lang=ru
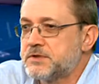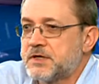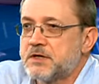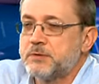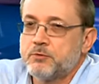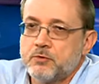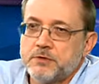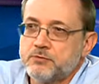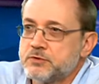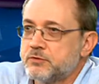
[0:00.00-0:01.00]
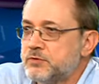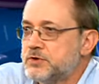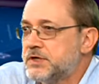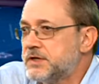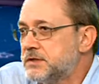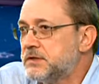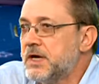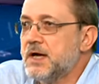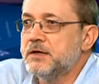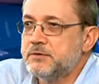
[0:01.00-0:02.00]
в Израиле плохо, нужно уезжать,
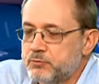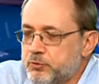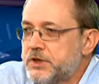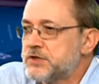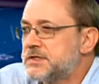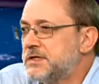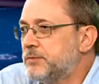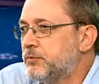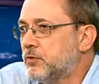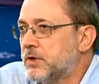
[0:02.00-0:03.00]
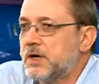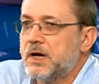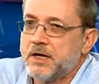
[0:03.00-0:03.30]
или даже если неплохо,